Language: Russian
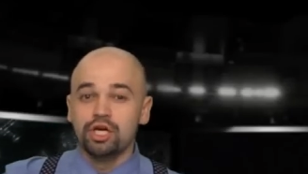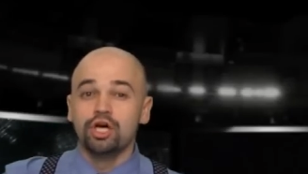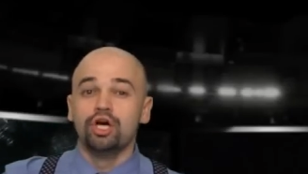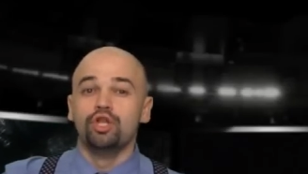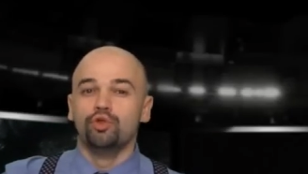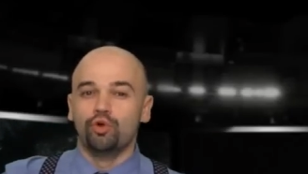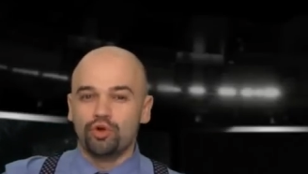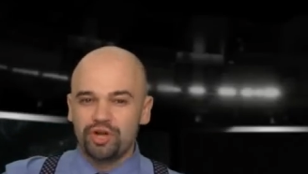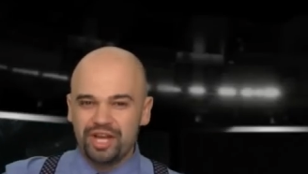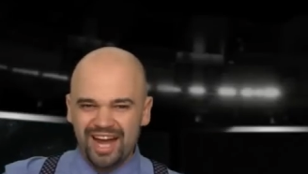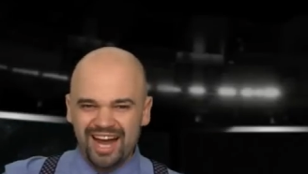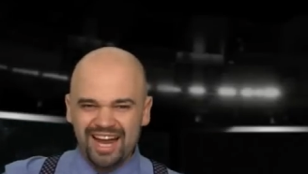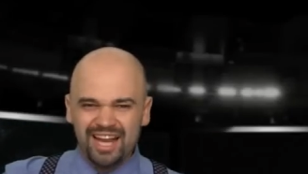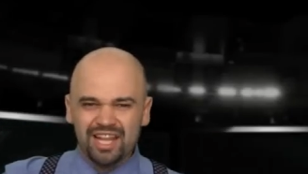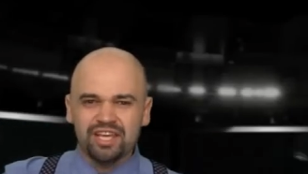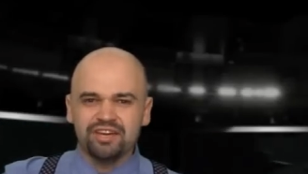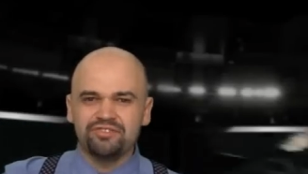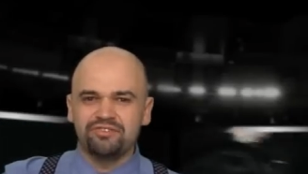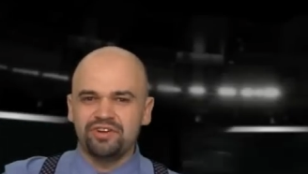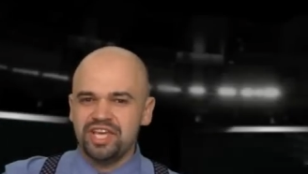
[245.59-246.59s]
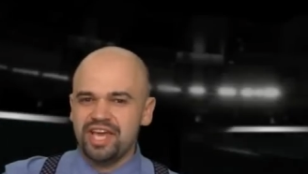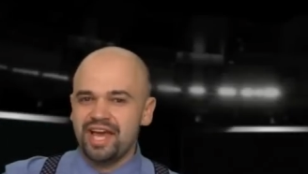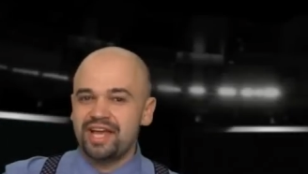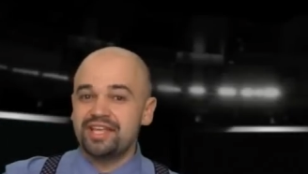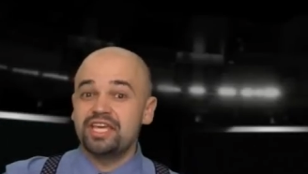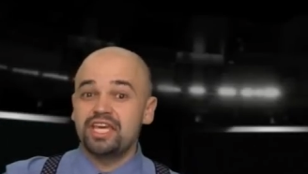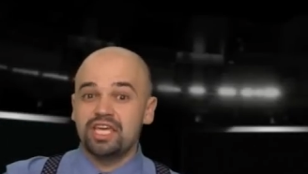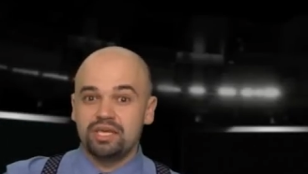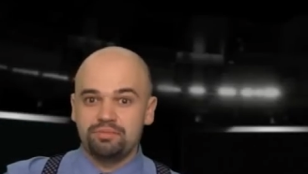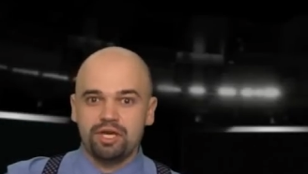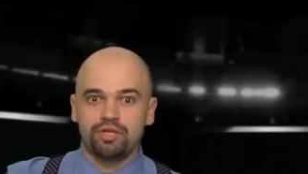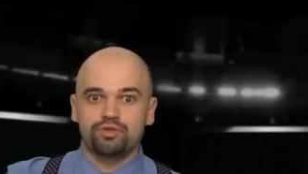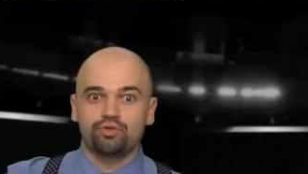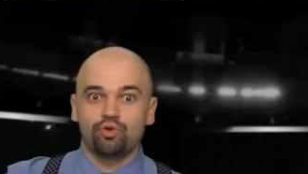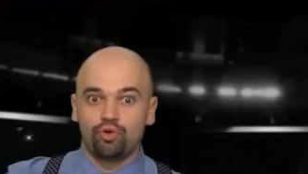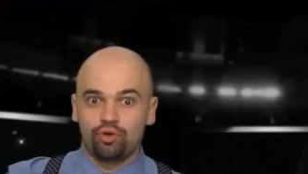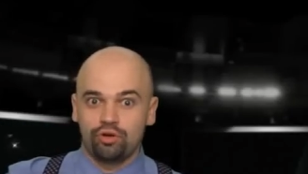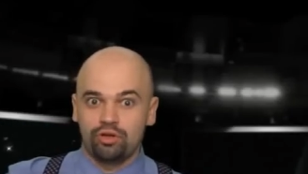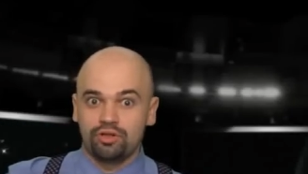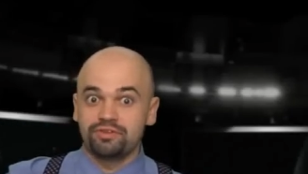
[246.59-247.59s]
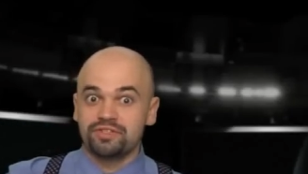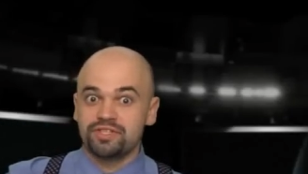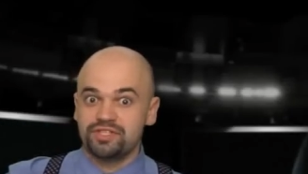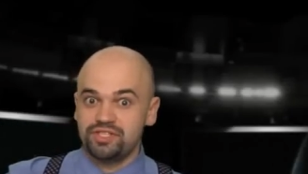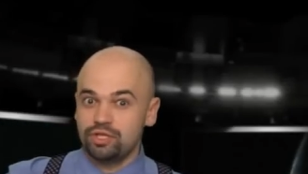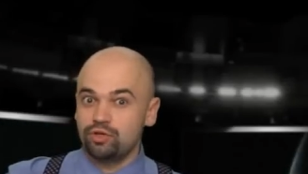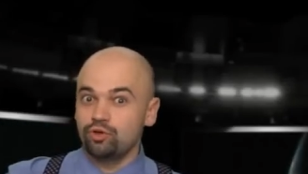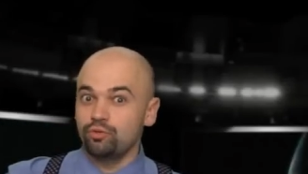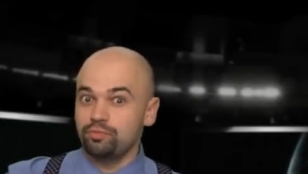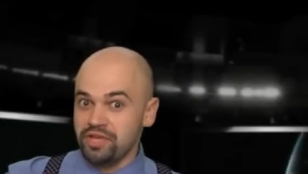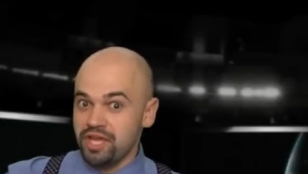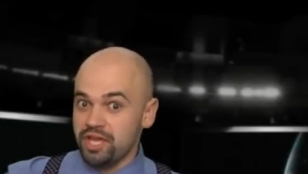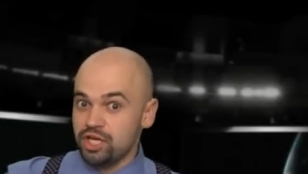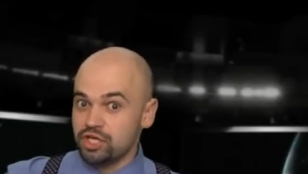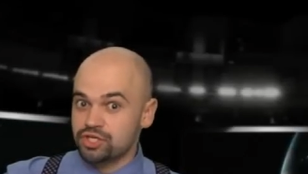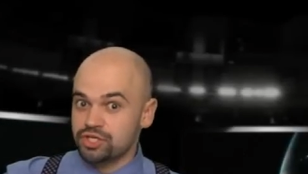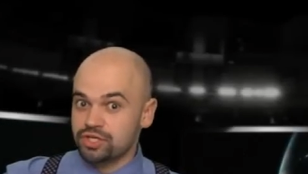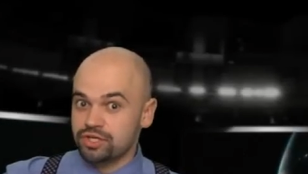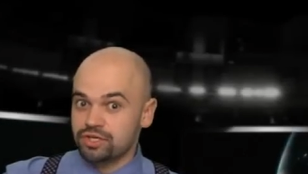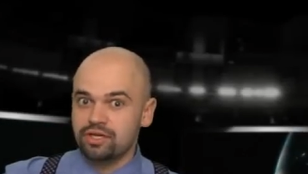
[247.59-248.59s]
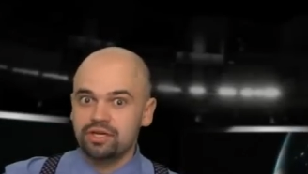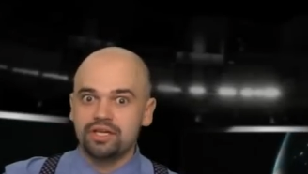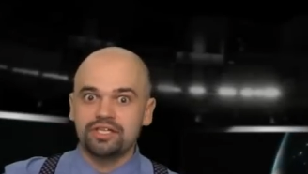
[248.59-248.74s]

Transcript: но реальное влияние имеют около 20 крупнейших.